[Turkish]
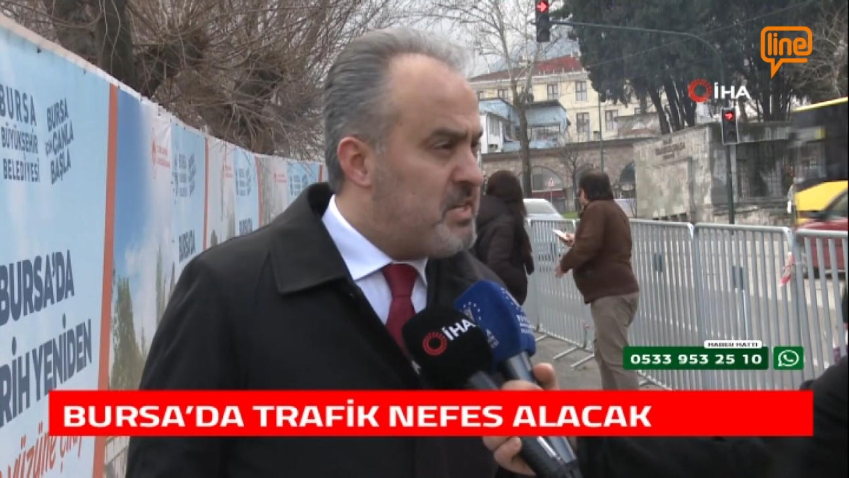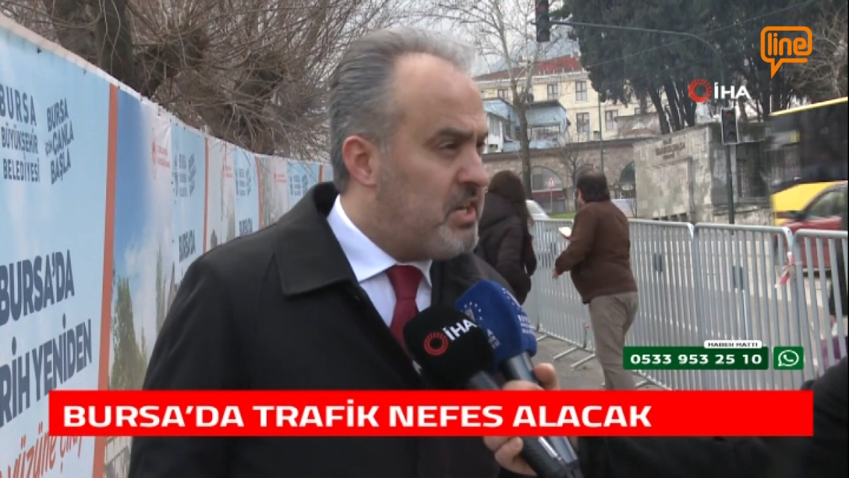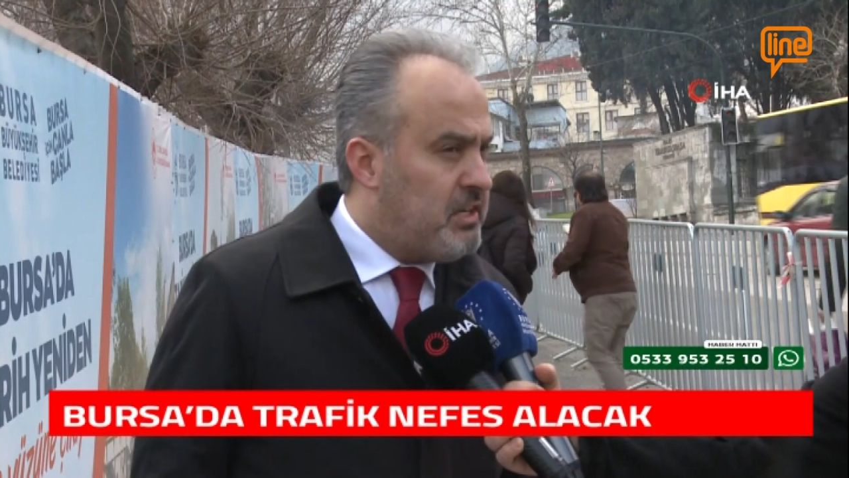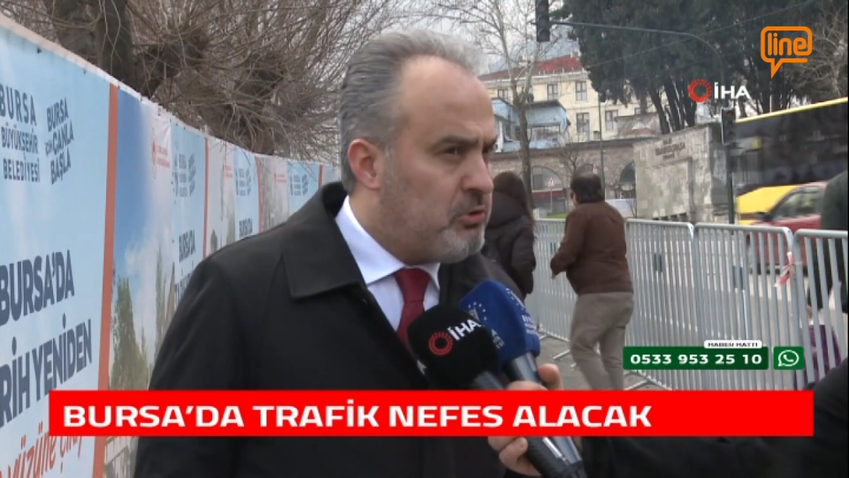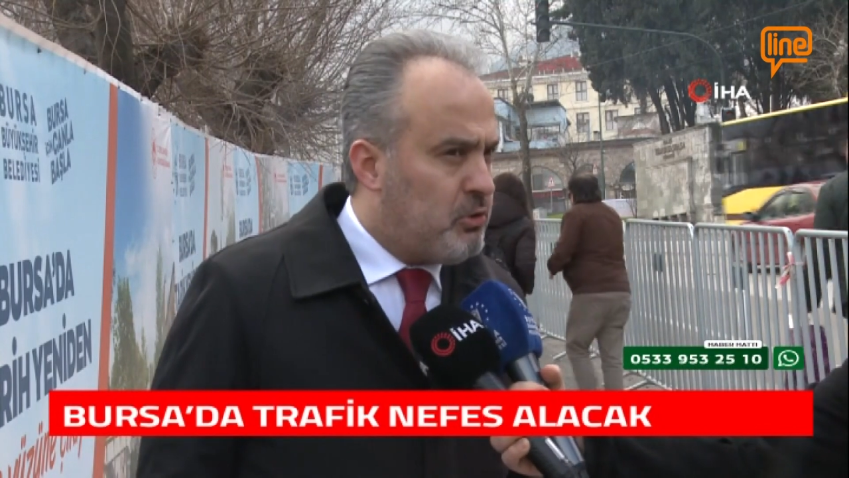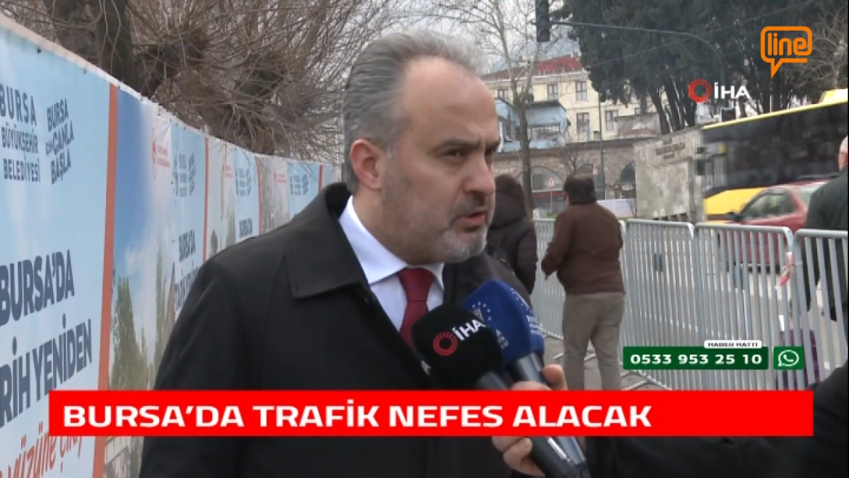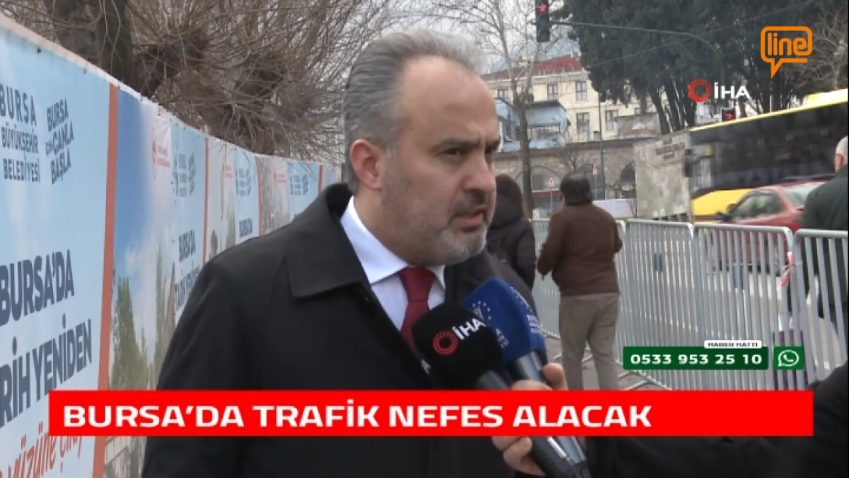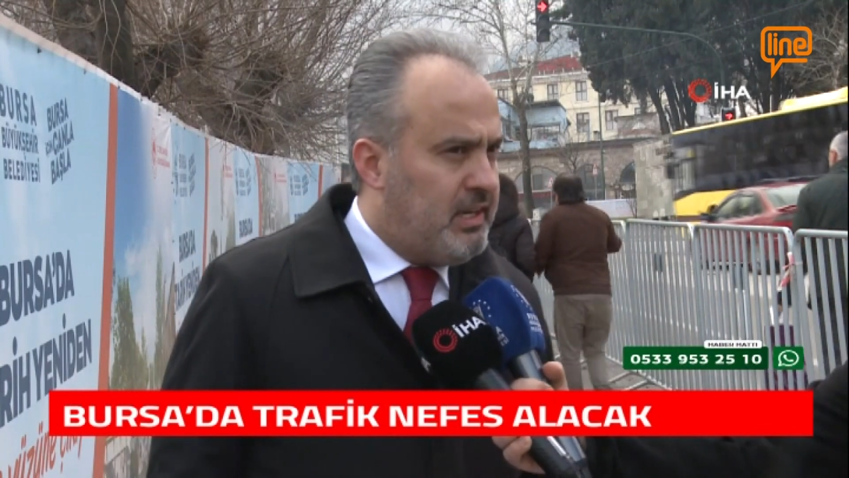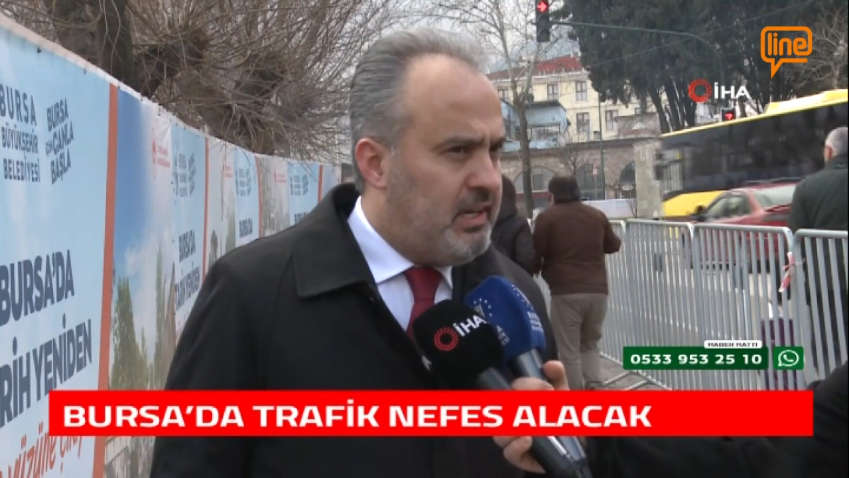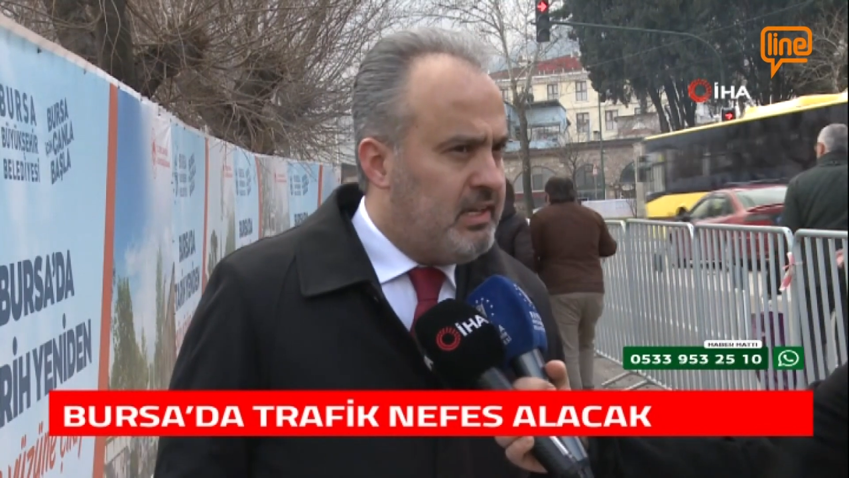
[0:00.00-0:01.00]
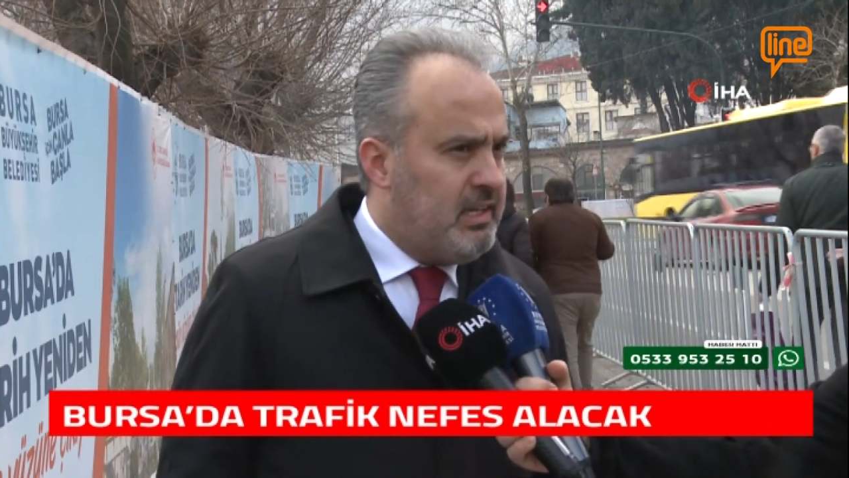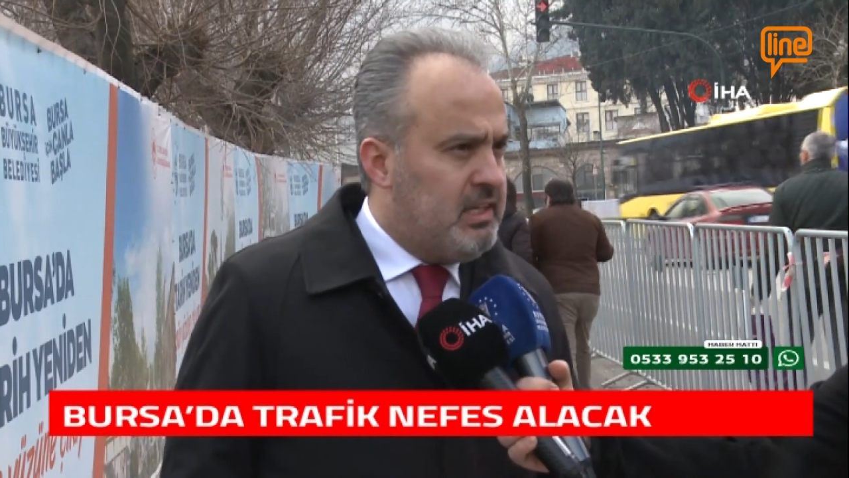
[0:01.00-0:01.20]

5 ayrı noktada